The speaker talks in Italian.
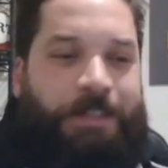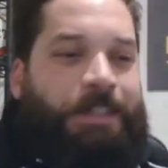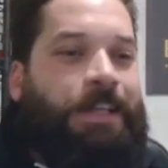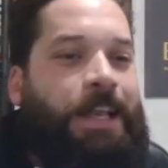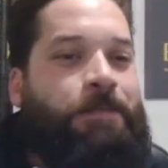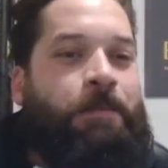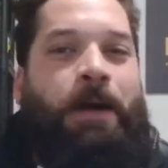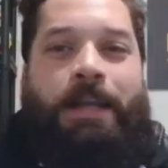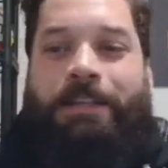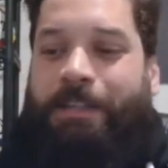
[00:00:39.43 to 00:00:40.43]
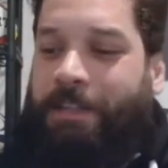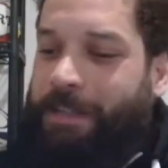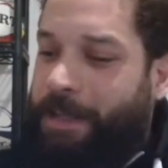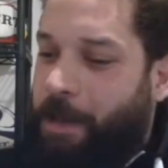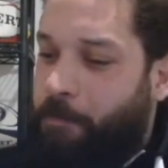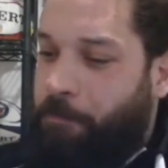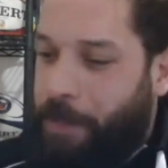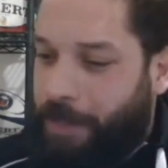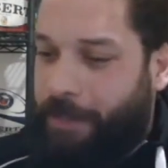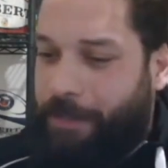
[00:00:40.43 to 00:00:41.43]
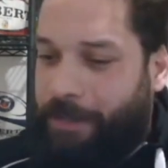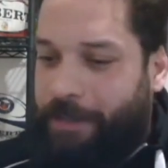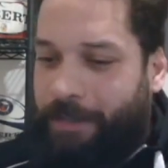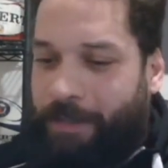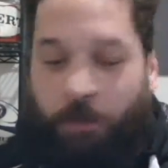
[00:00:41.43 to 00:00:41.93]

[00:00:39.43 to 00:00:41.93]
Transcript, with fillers: dalle mie parti, per, eh,